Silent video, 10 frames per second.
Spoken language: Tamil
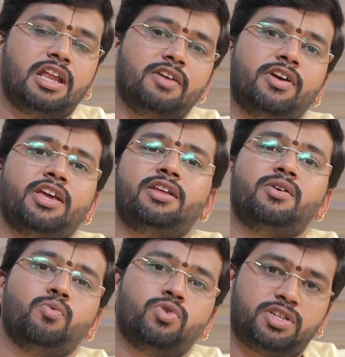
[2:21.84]
அடி வயது
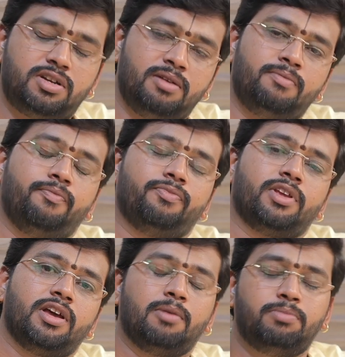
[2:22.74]
உஷ்ணம்
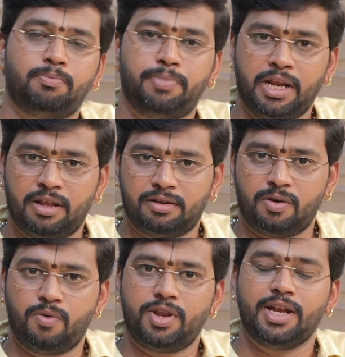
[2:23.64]
கர்ப்பப்பையில்
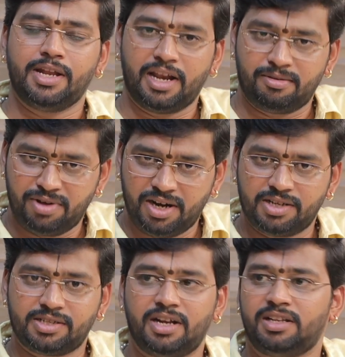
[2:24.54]
இருக்கக்கூடிய
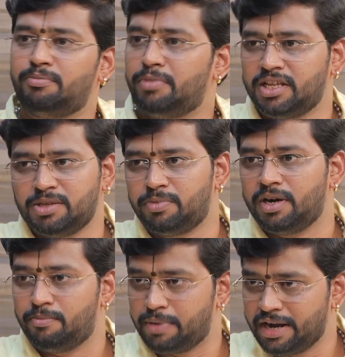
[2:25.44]
நரம்புகள் சார்ந்த
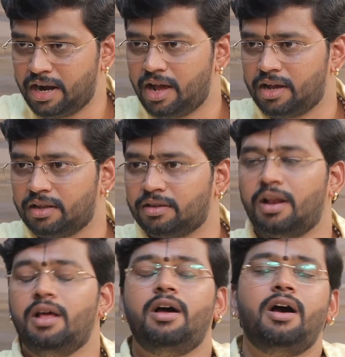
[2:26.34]
பாதிப்புகள் பெண்களாக
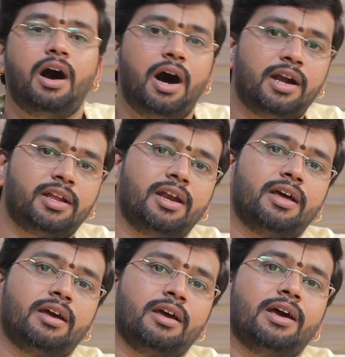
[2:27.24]
இருந்தால்
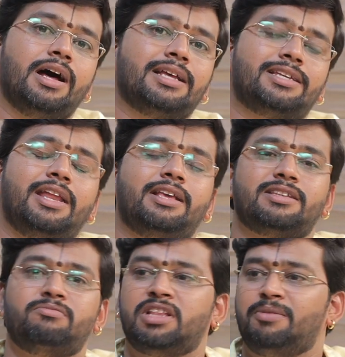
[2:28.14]
ஆண்களுக்கு
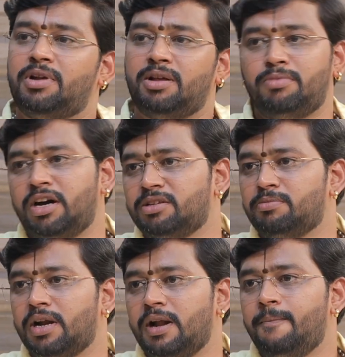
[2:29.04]
அசிடிக் சம்மந்தப்பட்ட
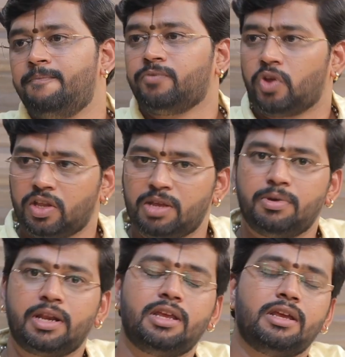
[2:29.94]
பாதிப்புகள் அதே
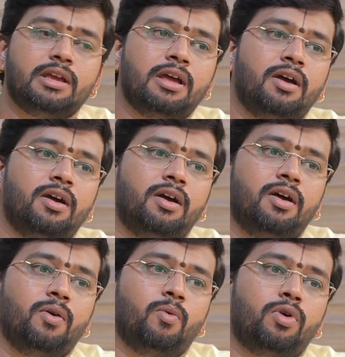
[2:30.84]
மாதிரி
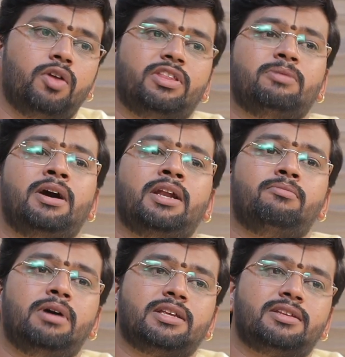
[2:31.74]
ஒரு
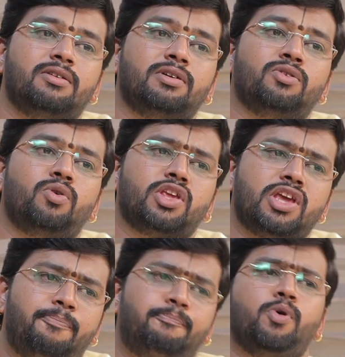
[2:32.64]
விதமான மனசில் வந்து ஒரு
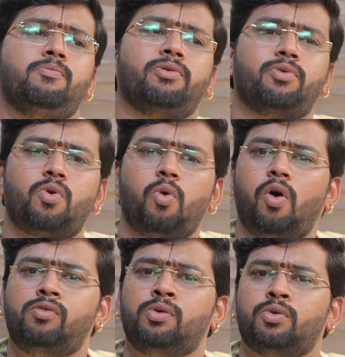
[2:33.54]
எப்பவுமே ஒரு
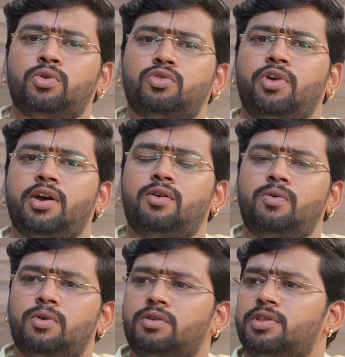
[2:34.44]
கோபம் ஒரு
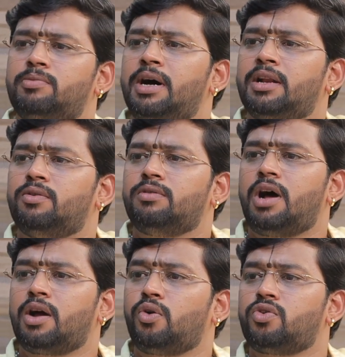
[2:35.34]
உத்வேகம் ஒரு விதமான ஒரு
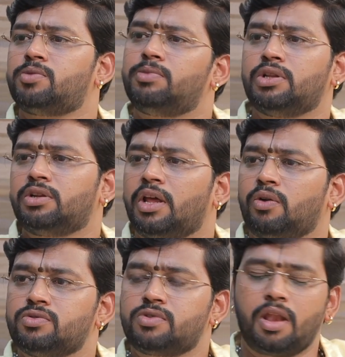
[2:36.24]
ஆக்ரோஷம் இருந்துகிட்டே
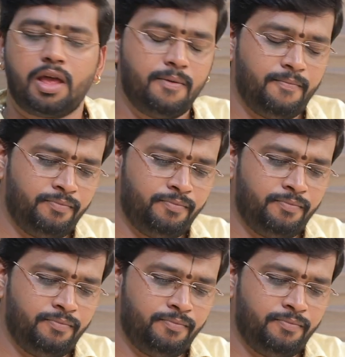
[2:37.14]
இருக்கும்னு சொல்லலாம்